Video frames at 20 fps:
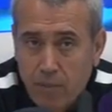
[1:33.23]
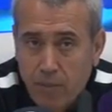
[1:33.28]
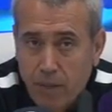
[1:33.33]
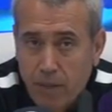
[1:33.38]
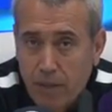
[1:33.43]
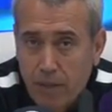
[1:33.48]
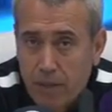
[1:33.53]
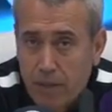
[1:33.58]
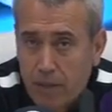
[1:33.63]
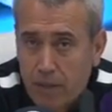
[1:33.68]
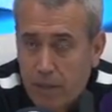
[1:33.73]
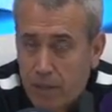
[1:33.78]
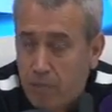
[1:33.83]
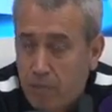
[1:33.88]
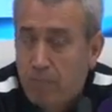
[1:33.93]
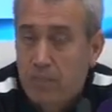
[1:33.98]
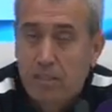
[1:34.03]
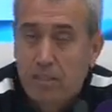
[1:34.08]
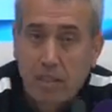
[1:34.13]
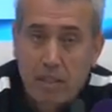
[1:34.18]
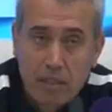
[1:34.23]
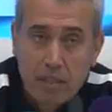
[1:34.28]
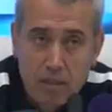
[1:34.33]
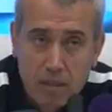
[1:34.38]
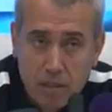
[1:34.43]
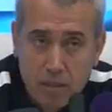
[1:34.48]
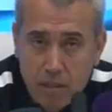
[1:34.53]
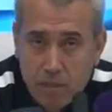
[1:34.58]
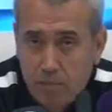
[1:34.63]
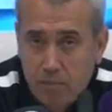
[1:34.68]
e, girme
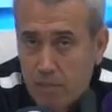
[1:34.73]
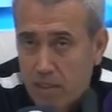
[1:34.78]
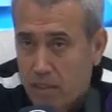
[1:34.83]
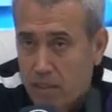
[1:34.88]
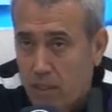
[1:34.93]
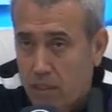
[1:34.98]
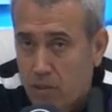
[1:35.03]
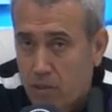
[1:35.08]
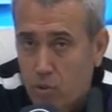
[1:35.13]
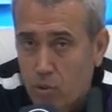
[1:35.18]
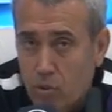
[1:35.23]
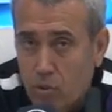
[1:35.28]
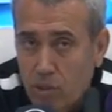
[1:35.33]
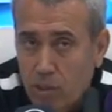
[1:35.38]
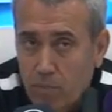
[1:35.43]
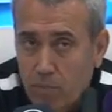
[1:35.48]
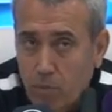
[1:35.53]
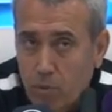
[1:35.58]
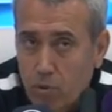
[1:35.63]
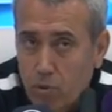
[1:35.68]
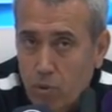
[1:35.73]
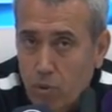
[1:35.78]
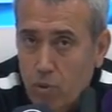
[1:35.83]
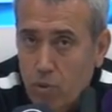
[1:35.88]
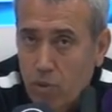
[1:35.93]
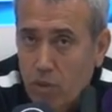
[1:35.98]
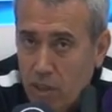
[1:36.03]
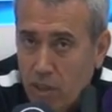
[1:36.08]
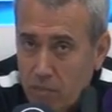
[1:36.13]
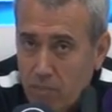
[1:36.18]
sayılarımızda çok net
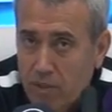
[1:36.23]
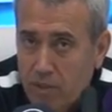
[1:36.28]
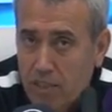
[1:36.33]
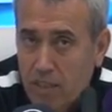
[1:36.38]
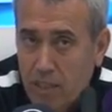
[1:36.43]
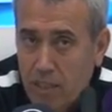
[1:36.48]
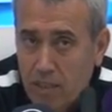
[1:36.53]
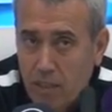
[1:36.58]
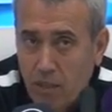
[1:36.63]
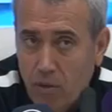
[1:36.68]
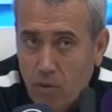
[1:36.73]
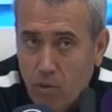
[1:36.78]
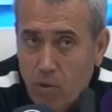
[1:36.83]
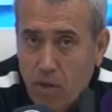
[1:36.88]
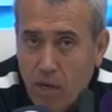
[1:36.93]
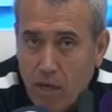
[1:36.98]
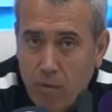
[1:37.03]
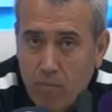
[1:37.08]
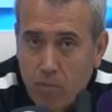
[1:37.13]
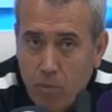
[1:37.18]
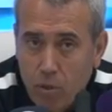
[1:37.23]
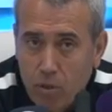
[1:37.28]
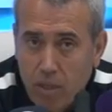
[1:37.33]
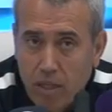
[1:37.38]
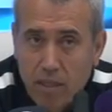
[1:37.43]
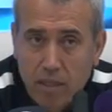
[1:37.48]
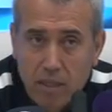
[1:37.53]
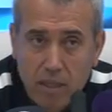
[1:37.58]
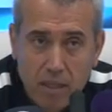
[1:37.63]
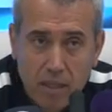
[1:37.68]
pozisyon üretmesek de o
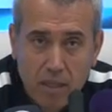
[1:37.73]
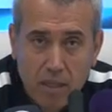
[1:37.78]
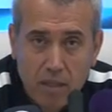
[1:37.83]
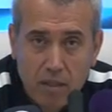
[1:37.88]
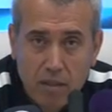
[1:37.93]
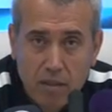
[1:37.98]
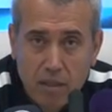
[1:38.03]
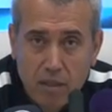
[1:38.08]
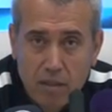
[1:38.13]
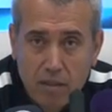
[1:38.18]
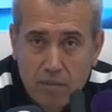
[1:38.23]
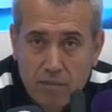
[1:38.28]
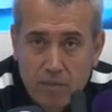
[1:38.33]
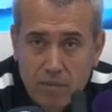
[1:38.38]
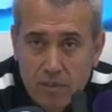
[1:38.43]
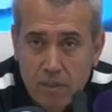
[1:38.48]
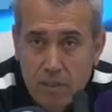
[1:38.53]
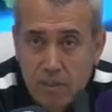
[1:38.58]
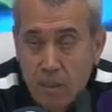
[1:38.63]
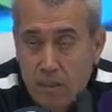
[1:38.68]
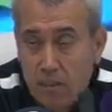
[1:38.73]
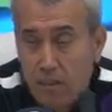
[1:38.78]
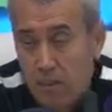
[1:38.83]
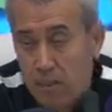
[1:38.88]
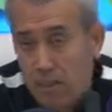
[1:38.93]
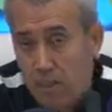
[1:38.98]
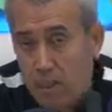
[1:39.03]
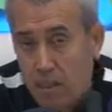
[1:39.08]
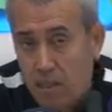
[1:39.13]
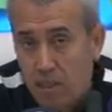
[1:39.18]
karambolden e, fırsat
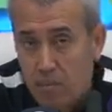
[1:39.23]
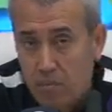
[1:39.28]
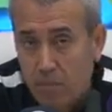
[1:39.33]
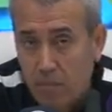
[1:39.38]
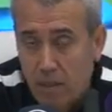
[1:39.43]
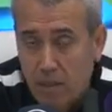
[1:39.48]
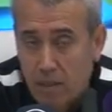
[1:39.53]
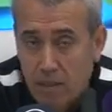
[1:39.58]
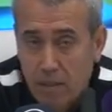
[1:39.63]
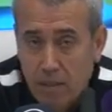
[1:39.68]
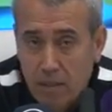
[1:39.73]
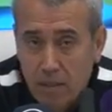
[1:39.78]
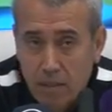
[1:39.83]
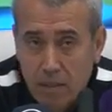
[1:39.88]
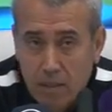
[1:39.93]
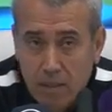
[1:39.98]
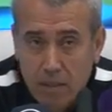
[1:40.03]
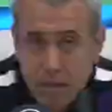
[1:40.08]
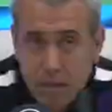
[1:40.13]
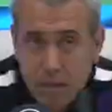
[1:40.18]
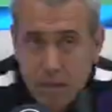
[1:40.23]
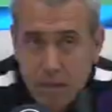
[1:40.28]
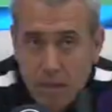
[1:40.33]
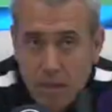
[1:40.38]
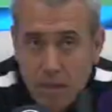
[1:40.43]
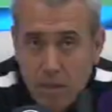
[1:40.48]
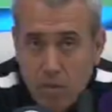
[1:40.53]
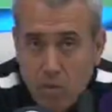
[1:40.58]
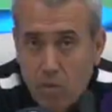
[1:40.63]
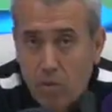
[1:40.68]
yaratma
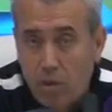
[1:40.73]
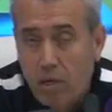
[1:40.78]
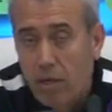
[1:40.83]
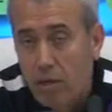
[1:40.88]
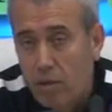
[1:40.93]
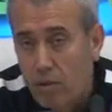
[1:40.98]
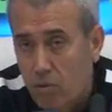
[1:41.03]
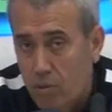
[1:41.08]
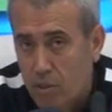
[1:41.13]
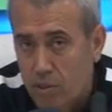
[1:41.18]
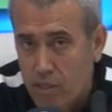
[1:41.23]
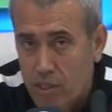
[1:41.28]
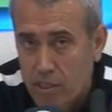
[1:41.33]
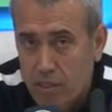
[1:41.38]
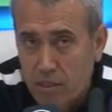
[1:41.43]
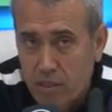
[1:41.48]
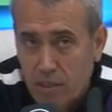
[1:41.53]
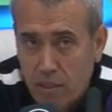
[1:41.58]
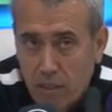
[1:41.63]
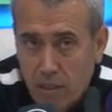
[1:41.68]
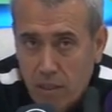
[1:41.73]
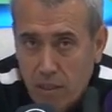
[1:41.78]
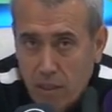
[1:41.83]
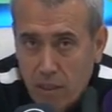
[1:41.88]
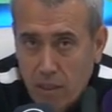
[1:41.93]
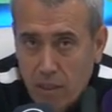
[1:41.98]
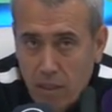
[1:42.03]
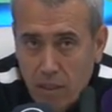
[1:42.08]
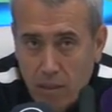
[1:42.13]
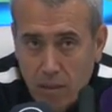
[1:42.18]
olanağı olacaktı.
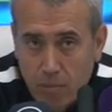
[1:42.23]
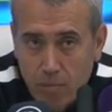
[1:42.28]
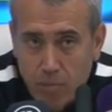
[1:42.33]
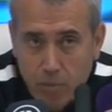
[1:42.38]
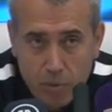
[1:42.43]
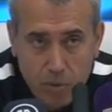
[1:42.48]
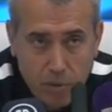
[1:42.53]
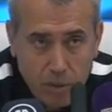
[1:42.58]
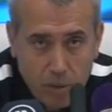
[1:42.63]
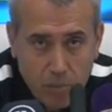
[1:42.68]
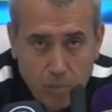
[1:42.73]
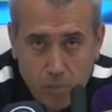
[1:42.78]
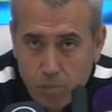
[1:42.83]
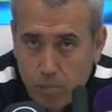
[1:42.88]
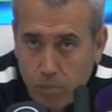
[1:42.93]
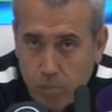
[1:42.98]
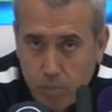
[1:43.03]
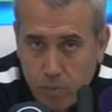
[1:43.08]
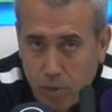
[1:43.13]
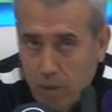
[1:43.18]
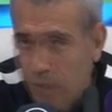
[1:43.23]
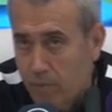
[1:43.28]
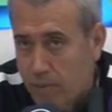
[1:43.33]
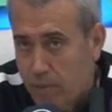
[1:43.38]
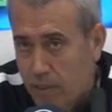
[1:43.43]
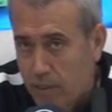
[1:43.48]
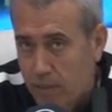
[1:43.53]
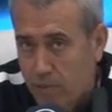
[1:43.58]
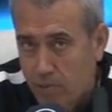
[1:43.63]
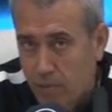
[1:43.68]
bunu da
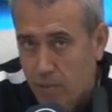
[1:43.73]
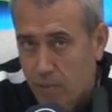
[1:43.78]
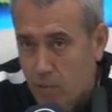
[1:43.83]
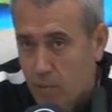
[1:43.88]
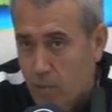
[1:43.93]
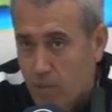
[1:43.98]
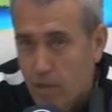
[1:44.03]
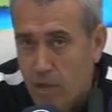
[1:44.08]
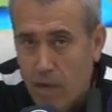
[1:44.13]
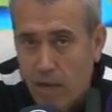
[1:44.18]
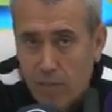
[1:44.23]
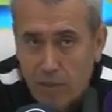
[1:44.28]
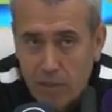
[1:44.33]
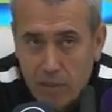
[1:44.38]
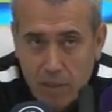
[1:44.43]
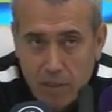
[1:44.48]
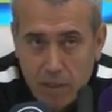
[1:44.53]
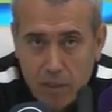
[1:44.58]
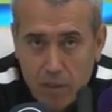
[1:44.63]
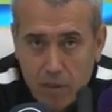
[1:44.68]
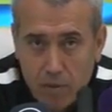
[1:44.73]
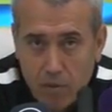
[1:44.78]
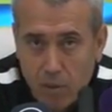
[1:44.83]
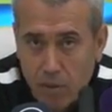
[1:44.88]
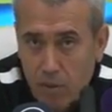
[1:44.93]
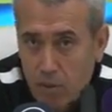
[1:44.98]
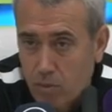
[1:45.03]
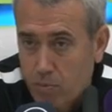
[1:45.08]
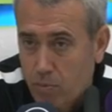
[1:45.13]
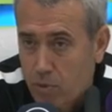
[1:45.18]
bulamadık ve bugün kaybettik.
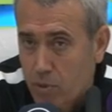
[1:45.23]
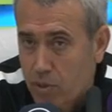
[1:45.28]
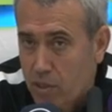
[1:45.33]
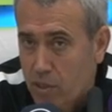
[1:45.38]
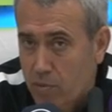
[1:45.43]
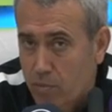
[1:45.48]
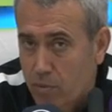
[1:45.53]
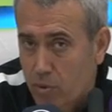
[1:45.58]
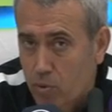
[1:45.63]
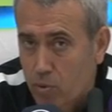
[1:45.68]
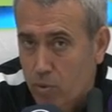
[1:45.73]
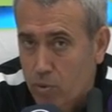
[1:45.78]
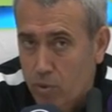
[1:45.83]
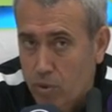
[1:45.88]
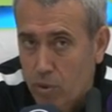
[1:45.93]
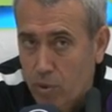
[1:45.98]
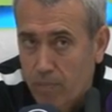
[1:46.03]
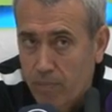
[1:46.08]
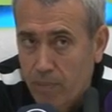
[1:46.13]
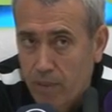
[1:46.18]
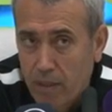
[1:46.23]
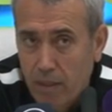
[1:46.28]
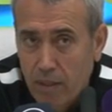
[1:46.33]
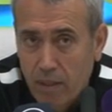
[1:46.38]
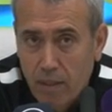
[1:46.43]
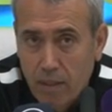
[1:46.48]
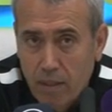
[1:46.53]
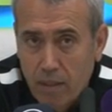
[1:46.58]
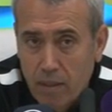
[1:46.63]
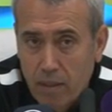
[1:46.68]
Konya Spor takımını kutluyorum.
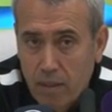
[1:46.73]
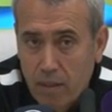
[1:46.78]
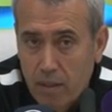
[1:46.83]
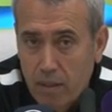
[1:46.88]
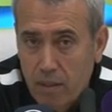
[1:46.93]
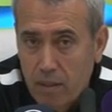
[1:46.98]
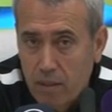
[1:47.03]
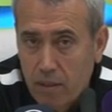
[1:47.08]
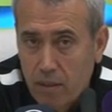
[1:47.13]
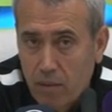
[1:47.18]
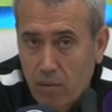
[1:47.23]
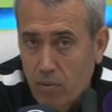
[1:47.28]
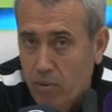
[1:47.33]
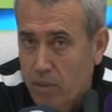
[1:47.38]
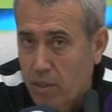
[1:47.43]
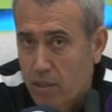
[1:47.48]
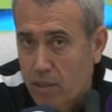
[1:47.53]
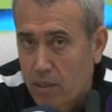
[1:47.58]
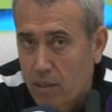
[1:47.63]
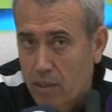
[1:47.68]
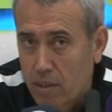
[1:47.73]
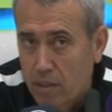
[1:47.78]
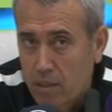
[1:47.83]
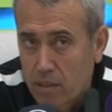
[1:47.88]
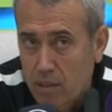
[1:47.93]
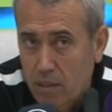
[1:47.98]
E, onlar da